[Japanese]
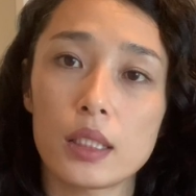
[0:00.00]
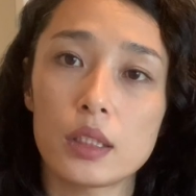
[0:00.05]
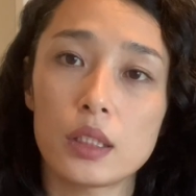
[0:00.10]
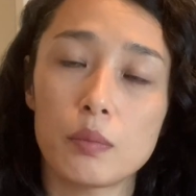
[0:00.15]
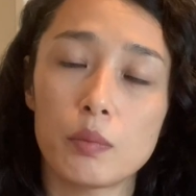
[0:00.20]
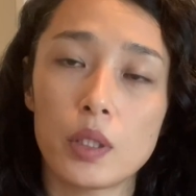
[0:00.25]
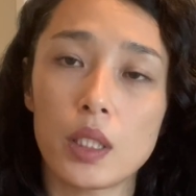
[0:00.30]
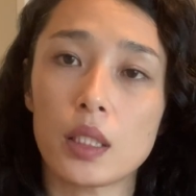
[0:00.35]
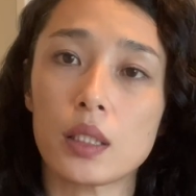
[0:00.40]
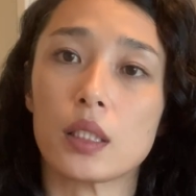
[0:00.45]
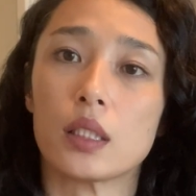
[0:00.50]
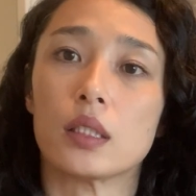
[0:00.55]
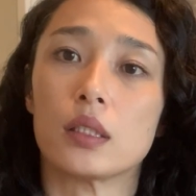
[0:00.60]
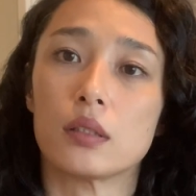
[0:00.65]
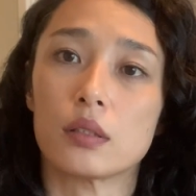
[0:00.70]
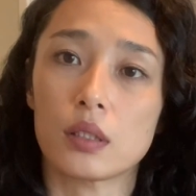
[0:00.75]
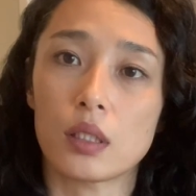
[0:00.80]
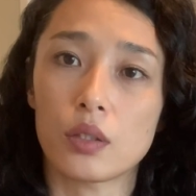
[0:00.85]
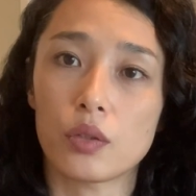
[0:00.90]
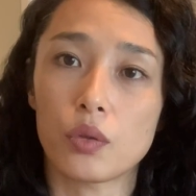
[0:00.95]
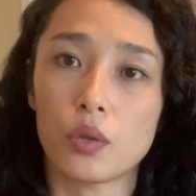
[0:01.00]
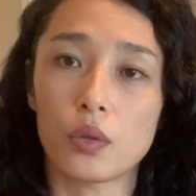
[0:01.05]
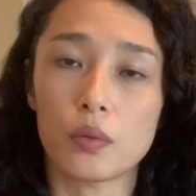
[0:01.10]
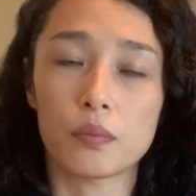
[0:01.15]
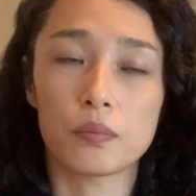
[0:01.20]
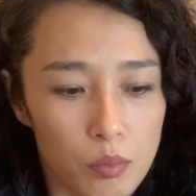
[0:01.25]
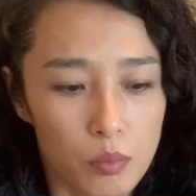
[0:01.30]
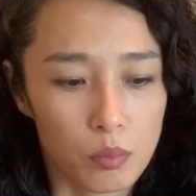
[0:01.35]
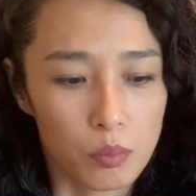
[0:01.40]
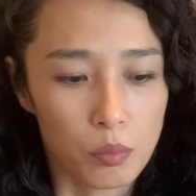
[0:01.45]
してもらったんですけど、
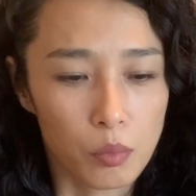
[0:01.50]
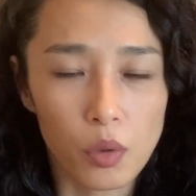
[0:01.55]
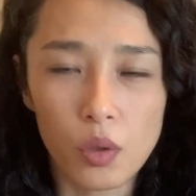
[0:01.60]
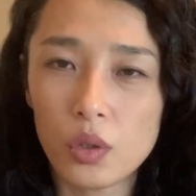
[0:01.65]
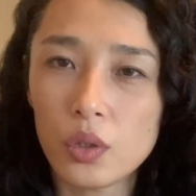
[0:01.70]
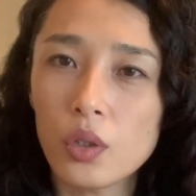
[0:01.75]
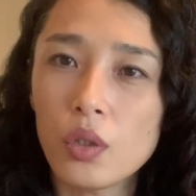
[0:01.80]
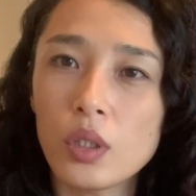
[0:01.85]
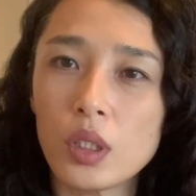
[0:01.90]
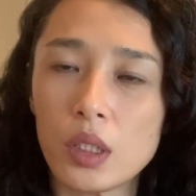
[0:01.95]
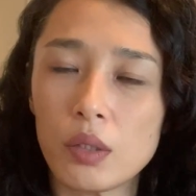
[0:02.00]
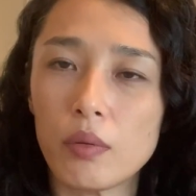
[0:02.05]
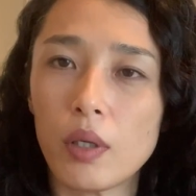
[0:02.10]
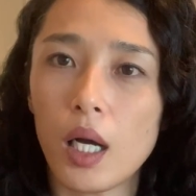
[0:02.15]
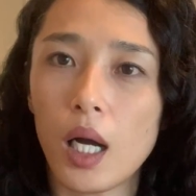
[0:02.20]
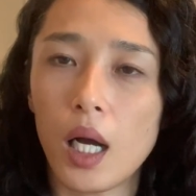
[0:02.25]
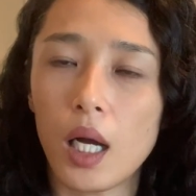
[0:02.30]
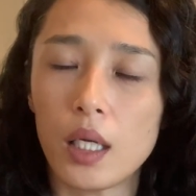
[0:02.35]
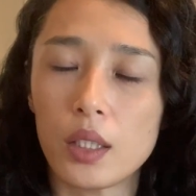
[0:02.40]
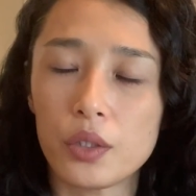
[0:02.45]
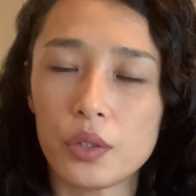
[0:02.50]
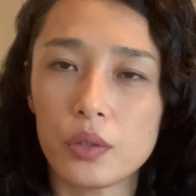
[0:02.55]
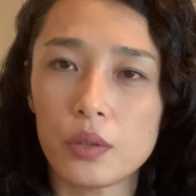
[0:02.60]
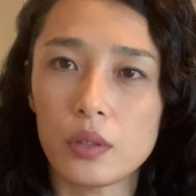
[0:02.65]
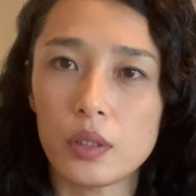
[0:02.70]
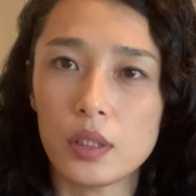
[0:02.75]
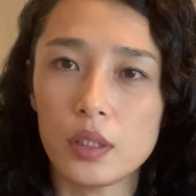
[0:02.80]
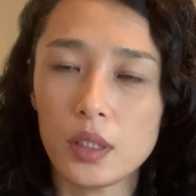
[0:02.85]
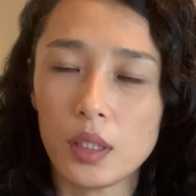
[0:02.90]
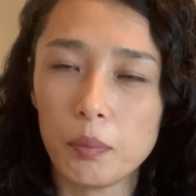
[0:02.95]
物には
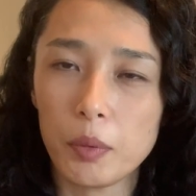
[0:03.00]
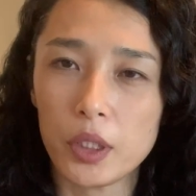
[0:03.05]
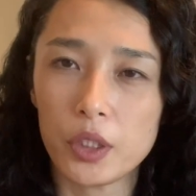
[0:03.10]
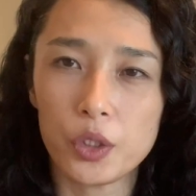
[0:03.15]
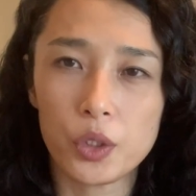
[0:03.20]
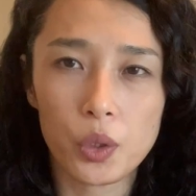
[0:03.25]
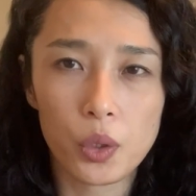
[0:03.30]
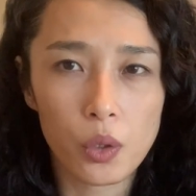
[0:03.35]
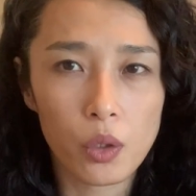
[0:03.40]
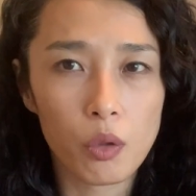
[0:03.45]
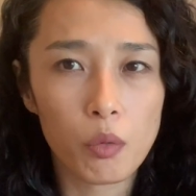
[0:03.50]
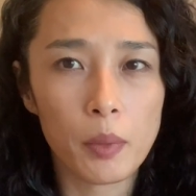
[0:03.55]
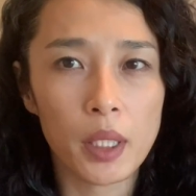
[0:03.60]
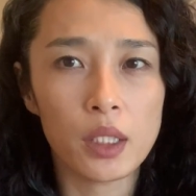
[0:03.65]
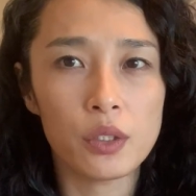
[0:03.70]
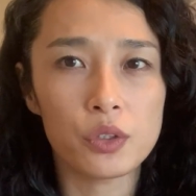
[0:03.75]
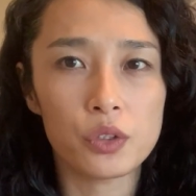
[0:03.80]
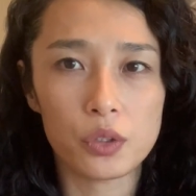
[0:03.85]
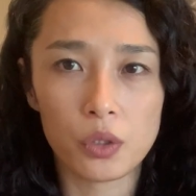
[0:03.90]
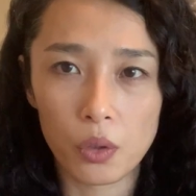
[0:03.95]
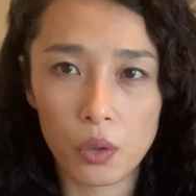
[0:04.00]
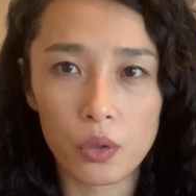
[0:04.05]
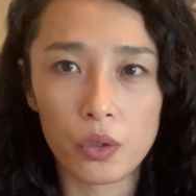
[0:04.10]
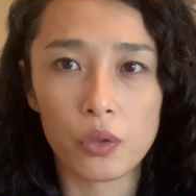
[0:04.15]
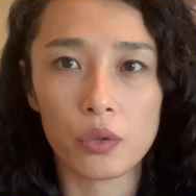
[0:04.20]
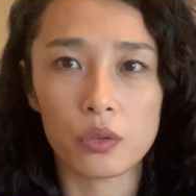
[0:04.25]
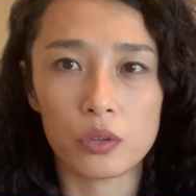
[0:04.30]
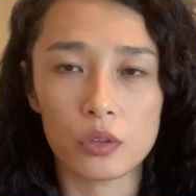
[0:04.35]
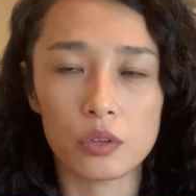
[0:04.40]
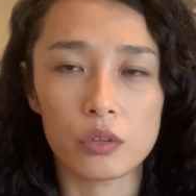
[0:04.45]
やっぱり表面張
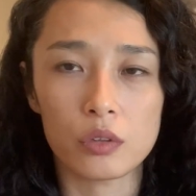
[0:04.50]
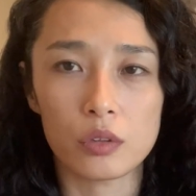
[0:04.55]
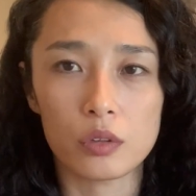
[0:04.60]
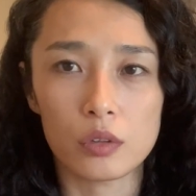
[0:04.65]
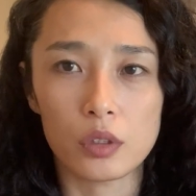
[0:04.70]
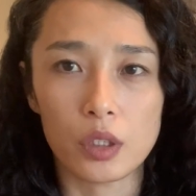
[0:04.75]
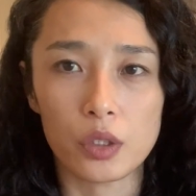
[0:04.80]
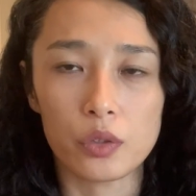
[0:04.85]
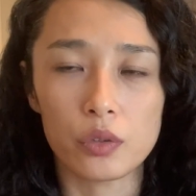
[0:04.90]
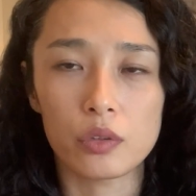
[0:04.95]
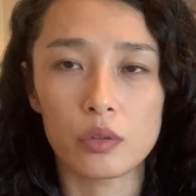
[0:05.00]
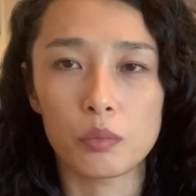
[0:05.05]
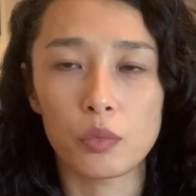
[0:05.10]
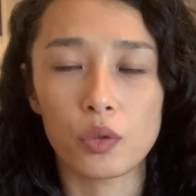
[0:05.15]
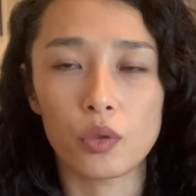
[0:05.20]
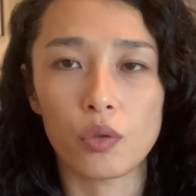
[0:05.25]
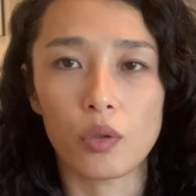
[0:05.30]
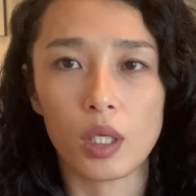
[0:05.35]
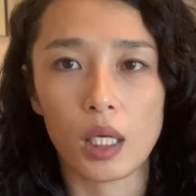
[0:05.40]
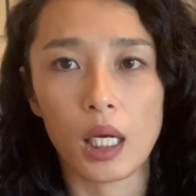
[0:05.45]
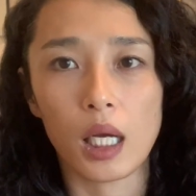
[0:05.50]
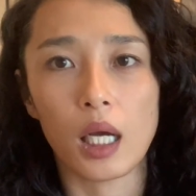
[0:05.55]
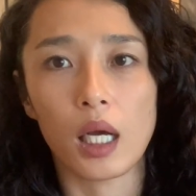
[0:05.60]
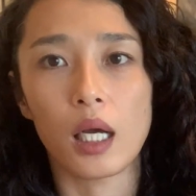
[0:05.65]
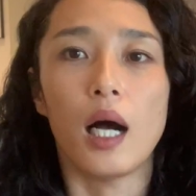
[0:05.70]
力っていうものが